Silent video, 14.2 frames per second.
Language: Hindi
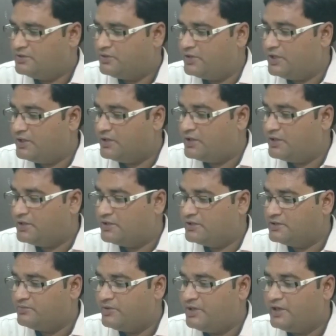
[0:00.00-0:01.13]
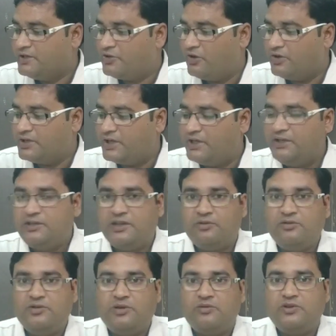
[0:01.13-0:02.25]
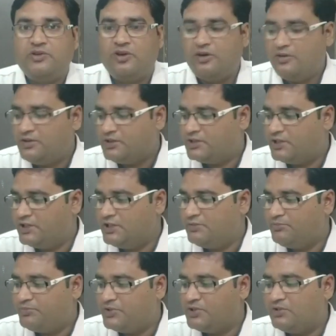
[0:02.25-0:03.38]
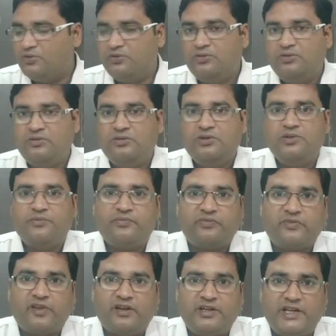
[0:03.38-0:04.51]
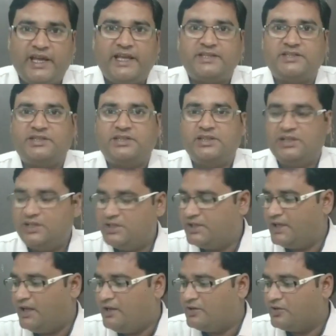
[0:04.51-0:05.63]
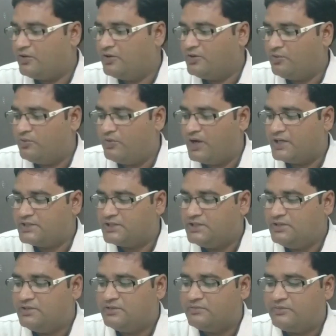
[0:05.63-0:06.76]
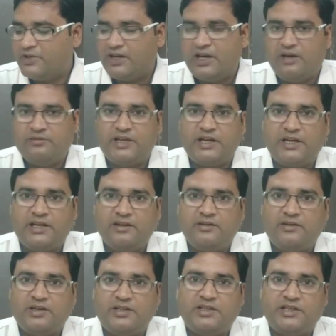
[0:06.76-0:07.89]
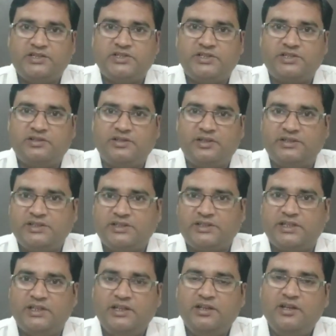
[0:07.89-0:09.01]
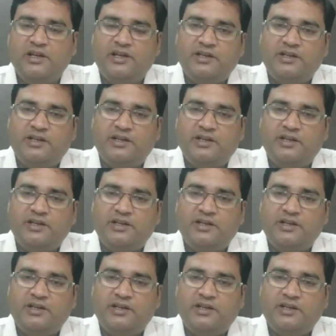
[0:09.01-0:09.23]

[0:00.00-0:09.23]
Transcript: सॉरी इसमें डॉट नहीं डब्लू डब्लू डॉट टी पी ओ डैश इंडिया डॉट ओ आर जी पर आप जाके रजिस्ट्रेशन कर सकते हैं